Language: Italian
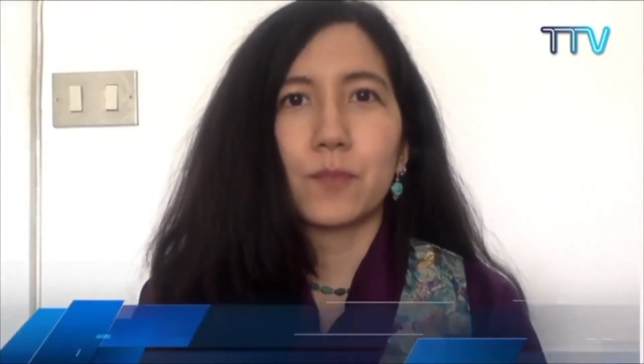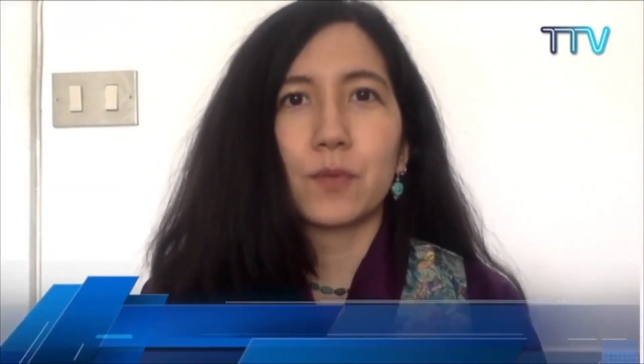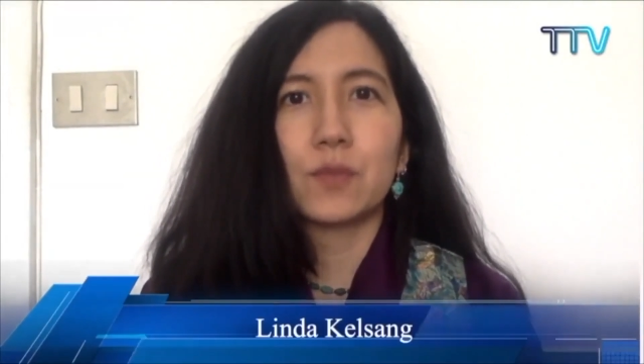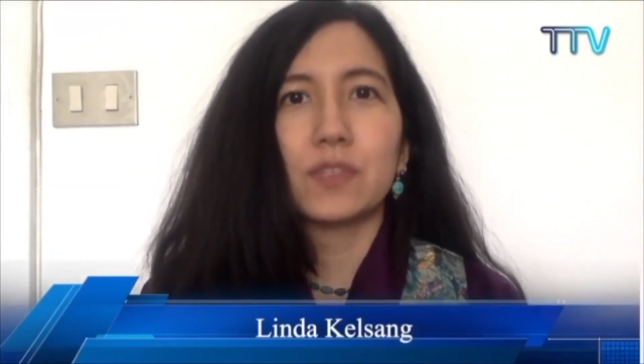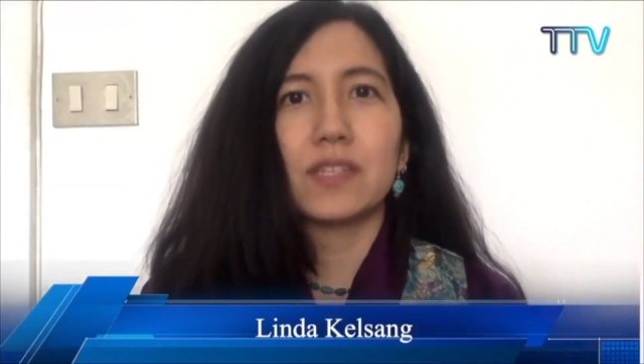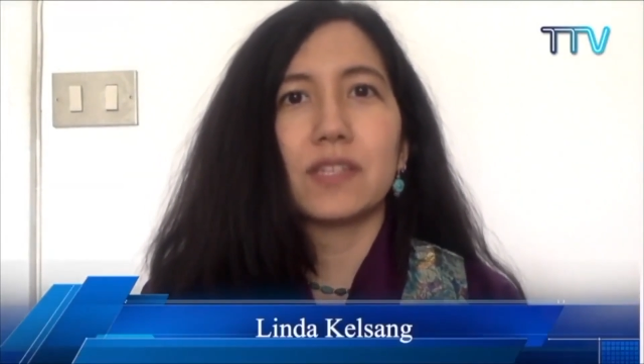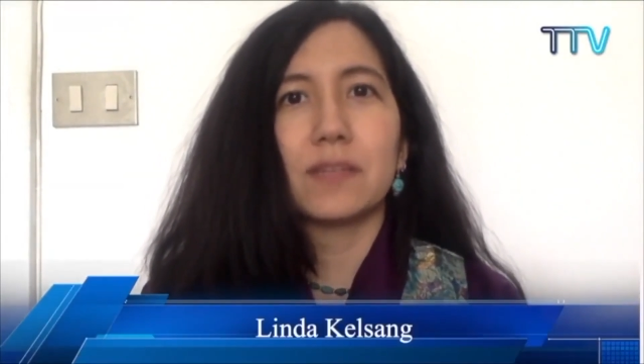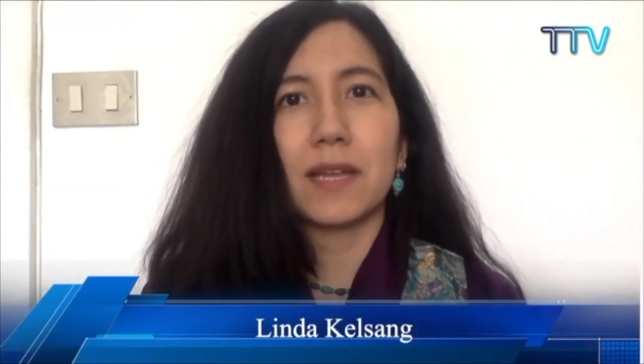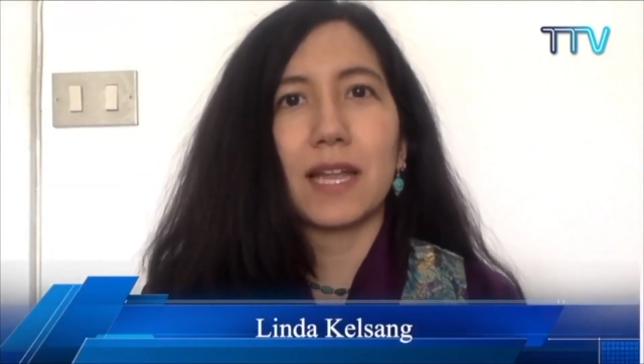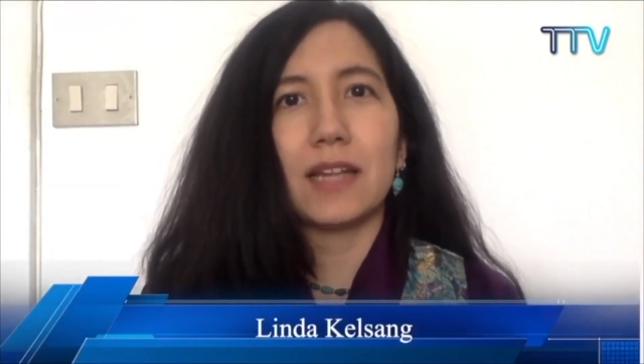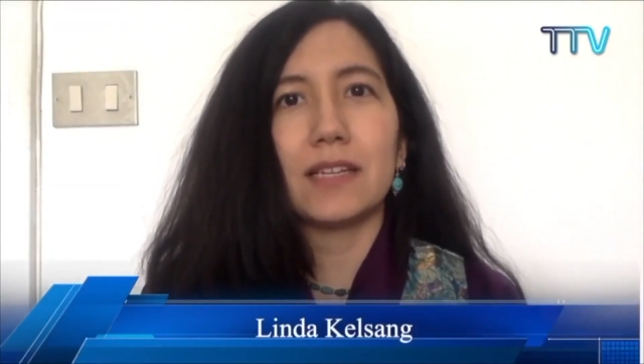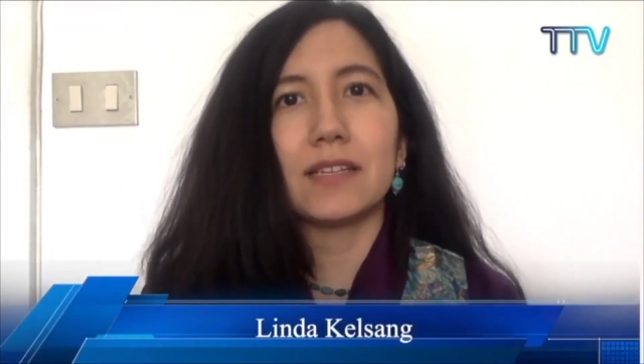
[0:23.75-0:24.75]
un
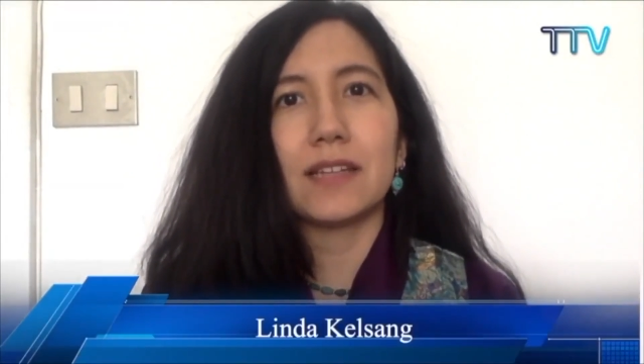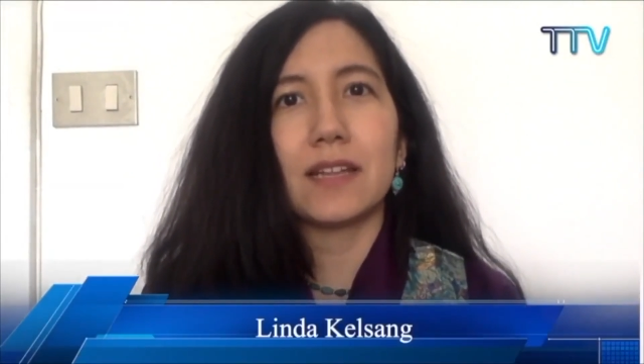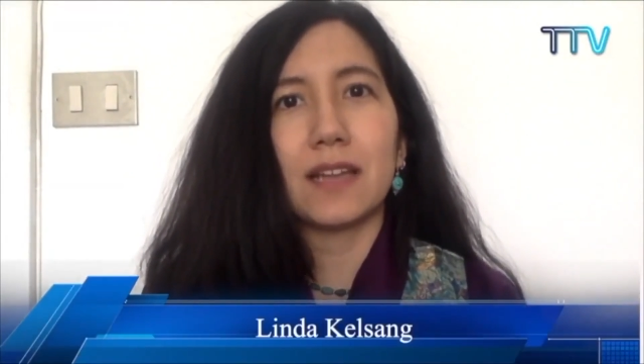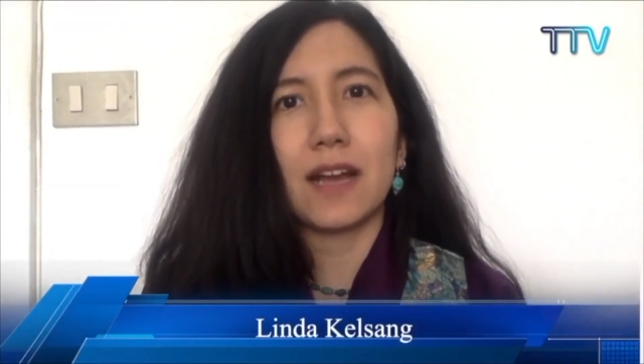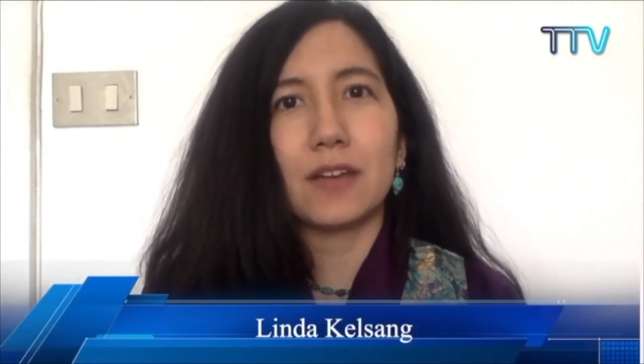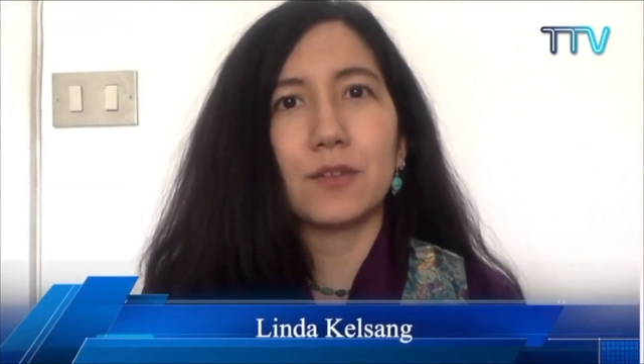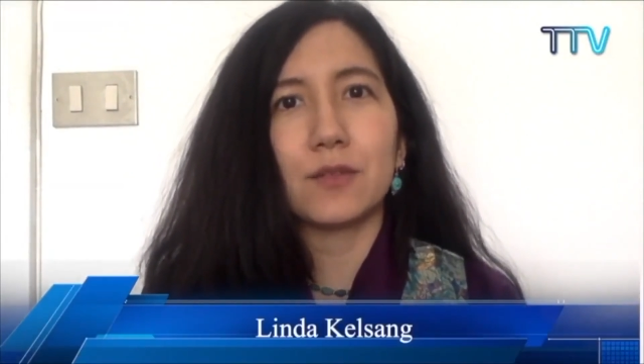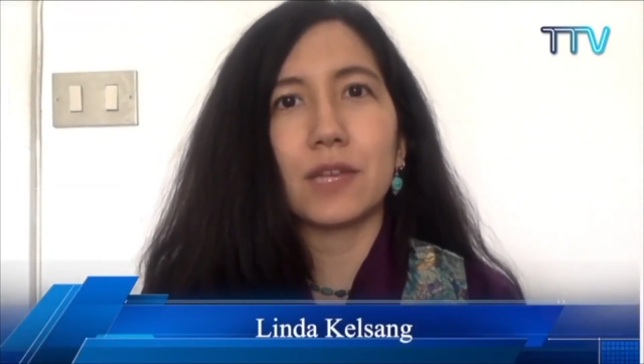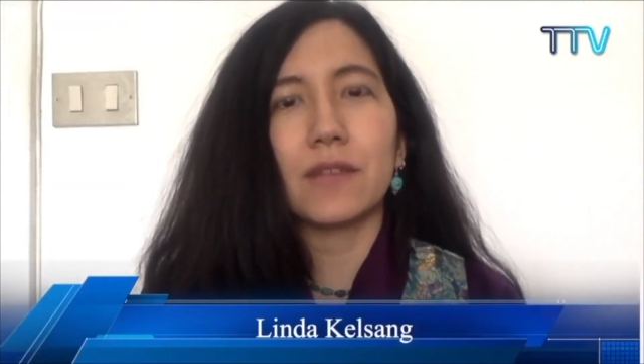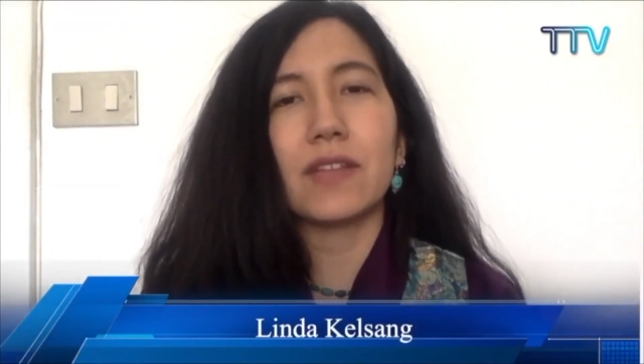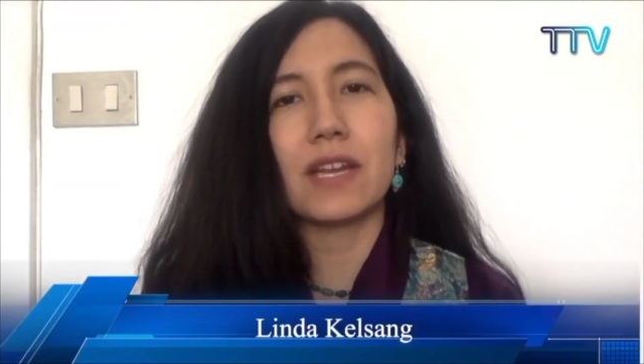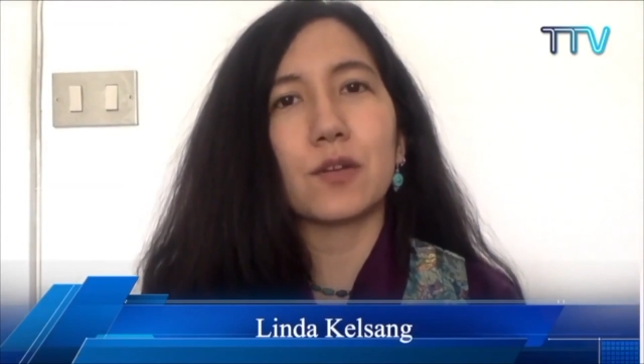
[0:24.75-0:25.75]
settimanale in italiano
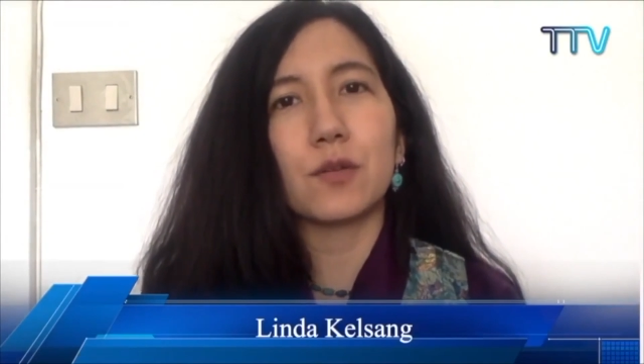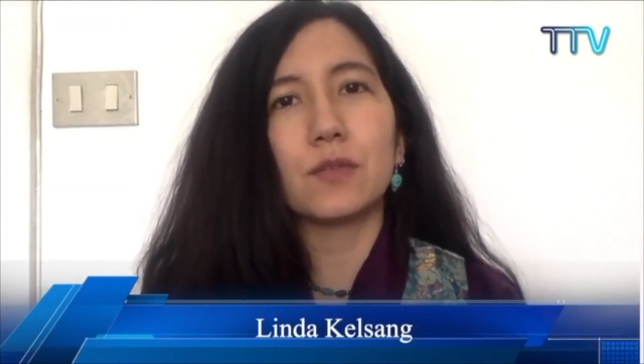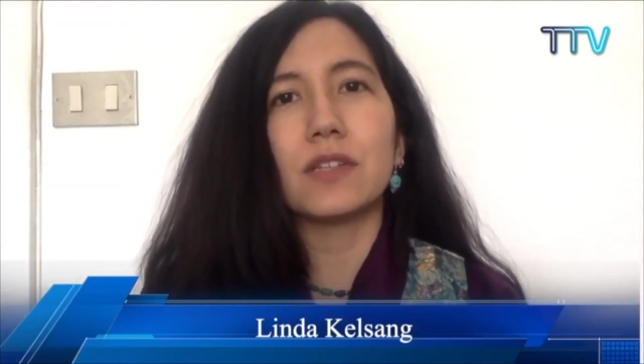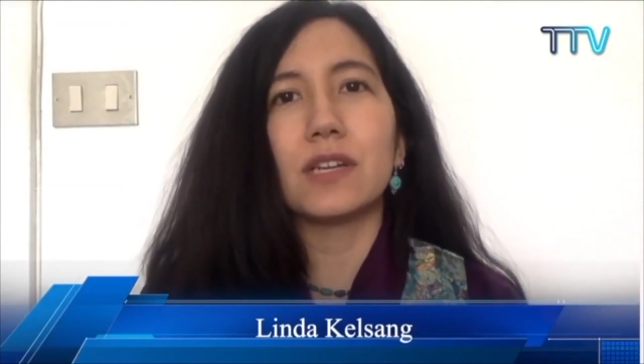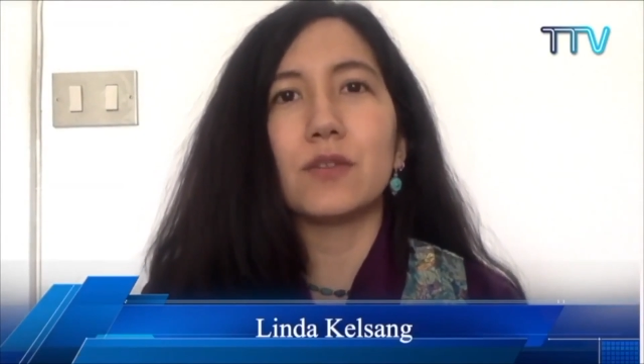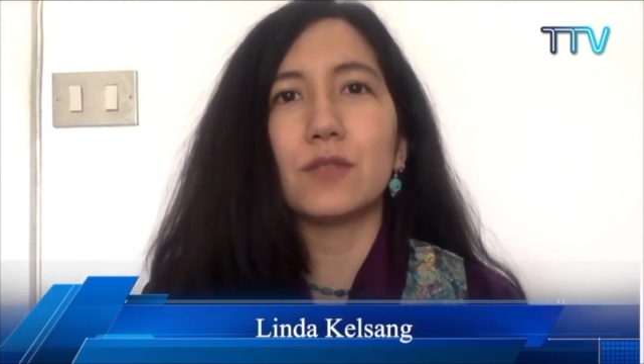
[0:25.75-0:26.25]
che vi racconta le